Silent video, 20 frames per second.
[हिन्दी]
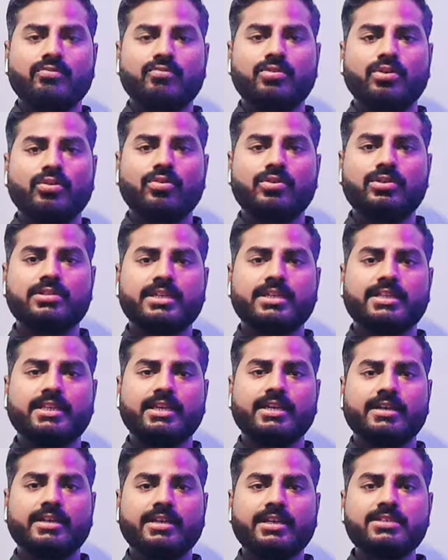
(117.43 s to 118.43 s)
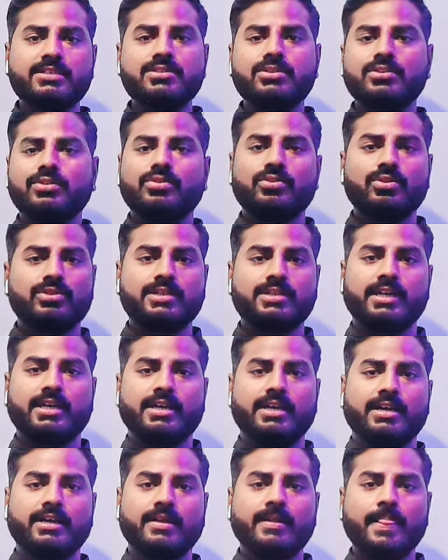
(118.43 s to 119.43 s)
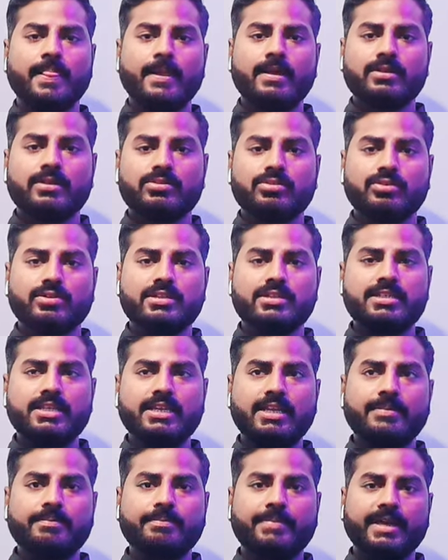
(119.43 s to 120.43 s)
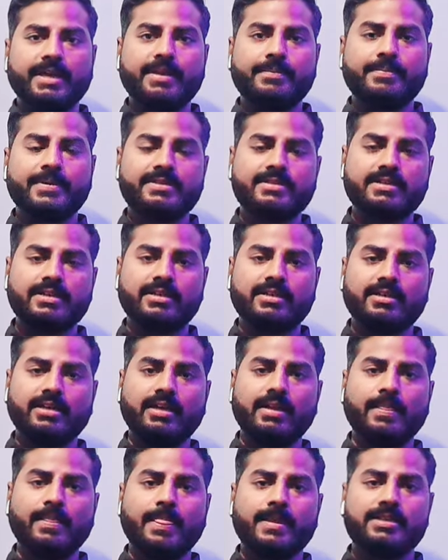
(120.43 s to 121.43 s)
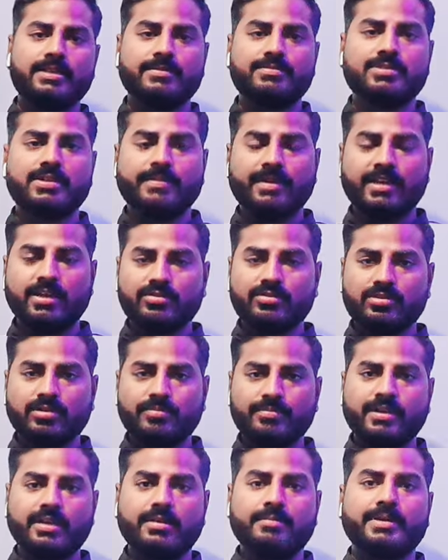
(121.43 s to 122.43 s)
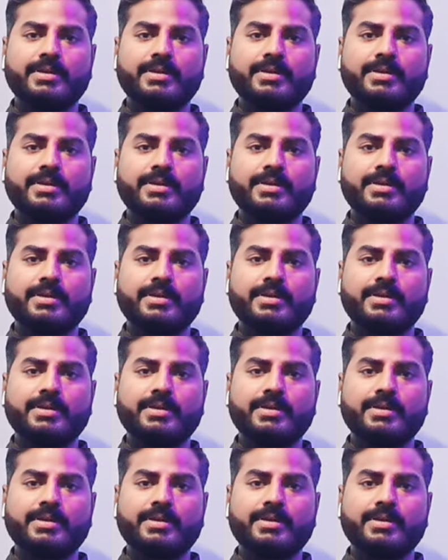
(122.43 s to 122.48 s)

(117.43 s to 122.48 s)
वो और ज़्यादा इंक्रीज हो जाएगा तो इसलिए हम पहले पेशेंट का सबसे पहले हम